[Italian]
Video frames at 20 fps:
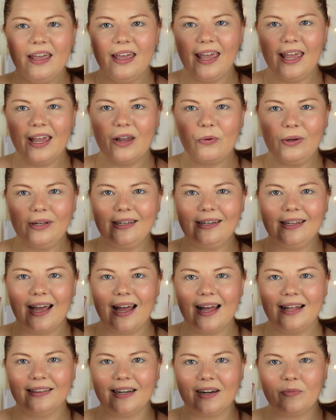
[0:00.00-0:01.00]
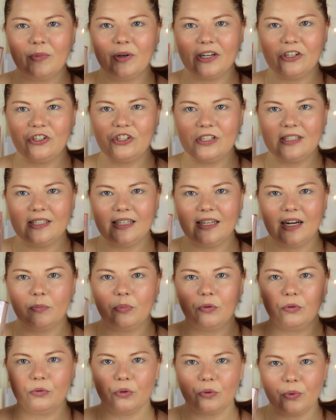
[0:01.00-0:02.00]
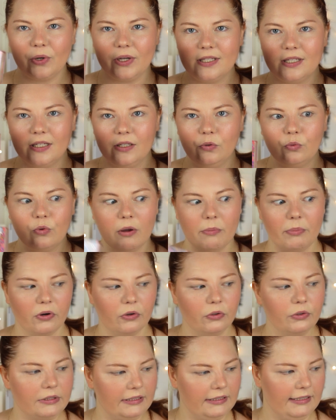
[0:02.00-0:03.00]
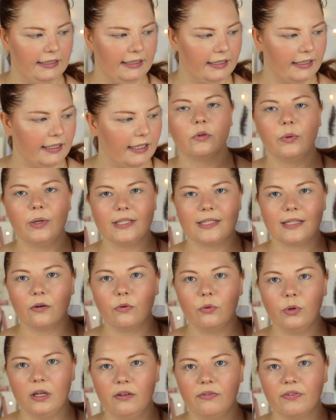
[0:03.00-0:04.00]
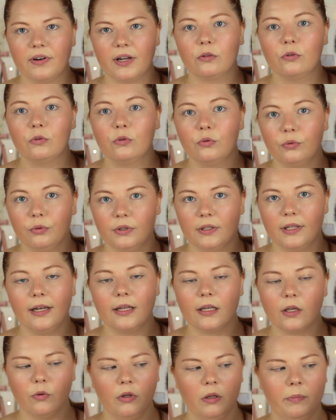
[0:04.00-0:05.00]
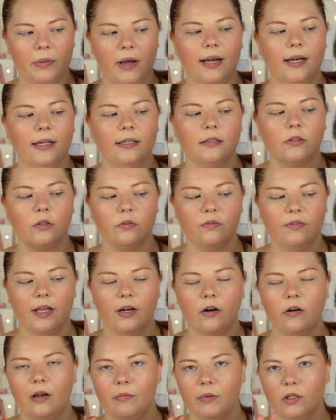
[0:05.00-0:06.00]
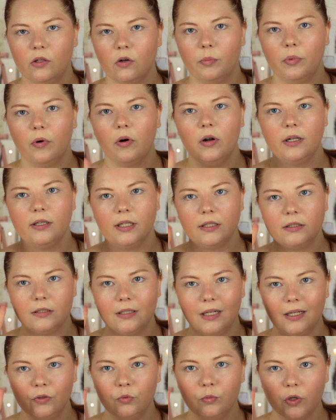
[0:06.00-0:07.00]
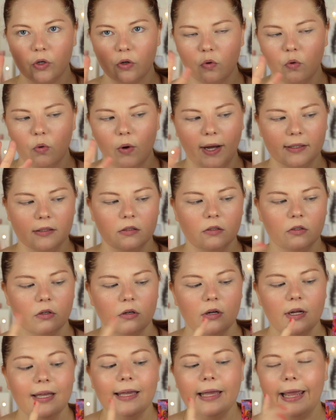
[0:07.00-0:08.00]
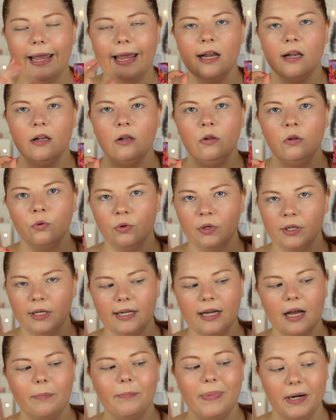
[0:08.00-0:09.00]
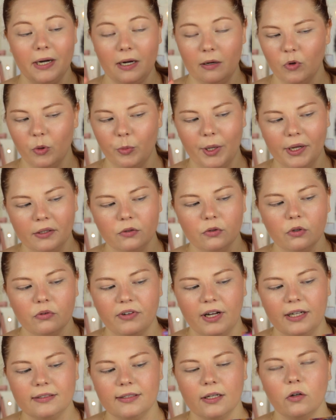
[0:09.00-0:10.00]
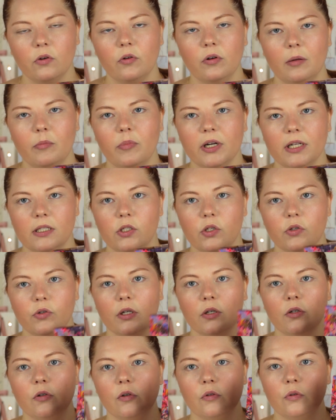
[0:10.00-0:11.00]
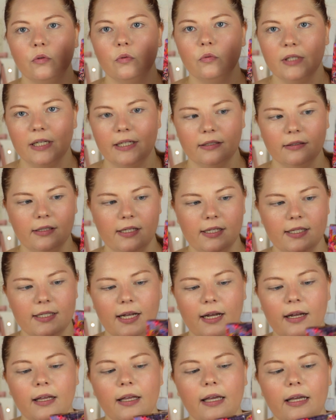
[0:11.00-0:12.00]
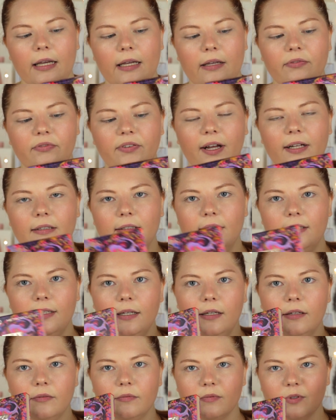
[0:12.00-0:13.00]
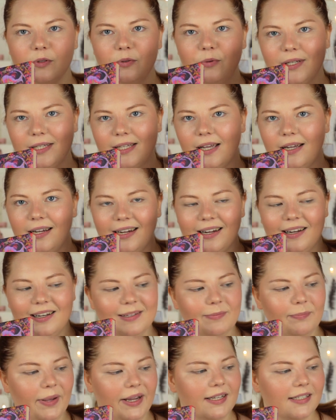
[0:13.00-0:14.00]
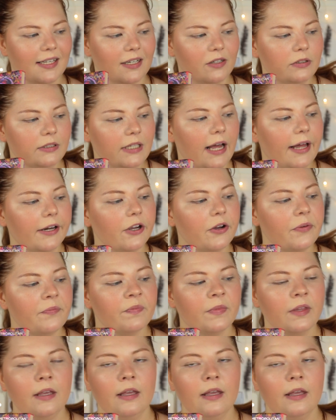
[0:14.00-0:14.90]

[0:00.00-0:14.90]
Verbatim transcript: e quindi andremo a recensire appunto questi due prodottini, questa qui fra tutte le Cutie Palette, ovvero la Metropolitan questa, la numero 4, è l'unica per il momento fatta in collaborazione con un artista. Infatti, questo è il pack secondario,